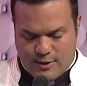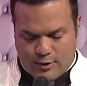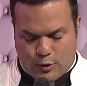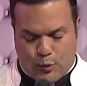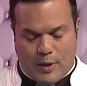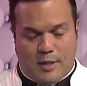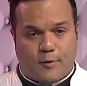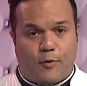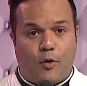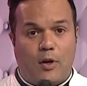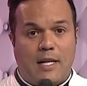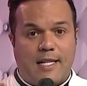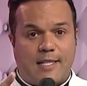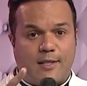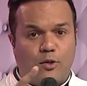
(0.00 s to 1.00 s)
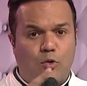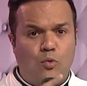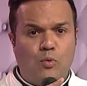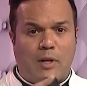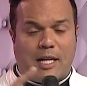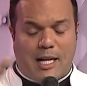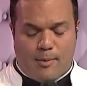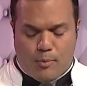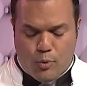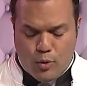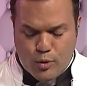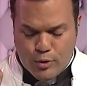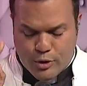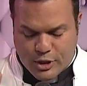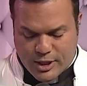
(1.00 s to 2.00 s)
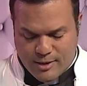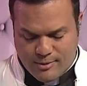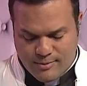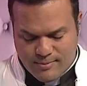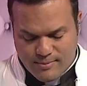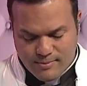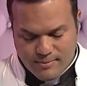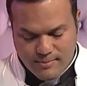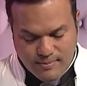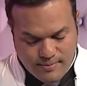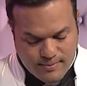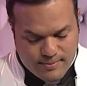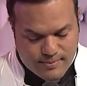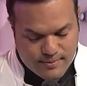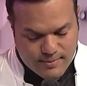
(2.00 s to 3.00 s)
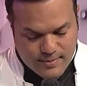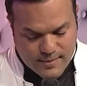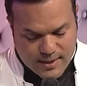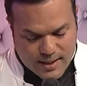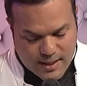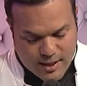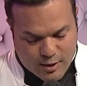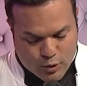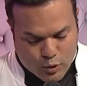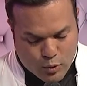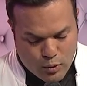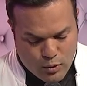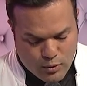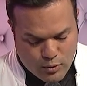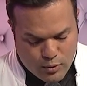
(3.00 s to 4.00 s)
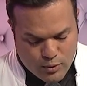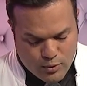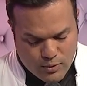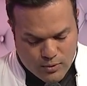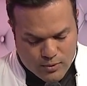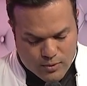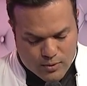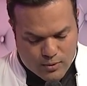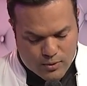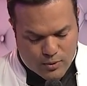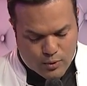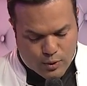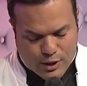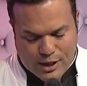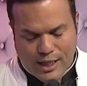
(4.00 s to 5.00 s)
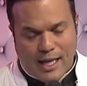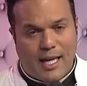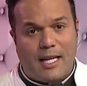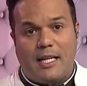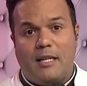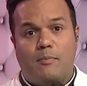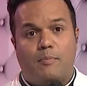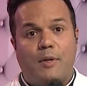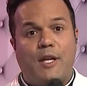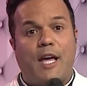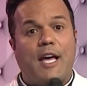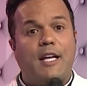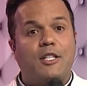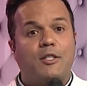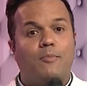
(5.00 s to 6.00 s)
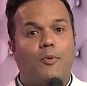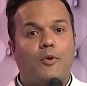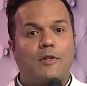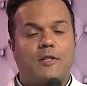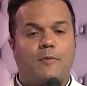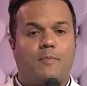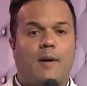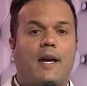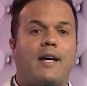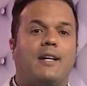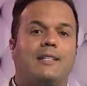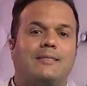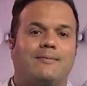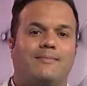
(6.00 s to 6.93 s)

Suas folhas nunca murcham e tudo o que ele empreende prospera.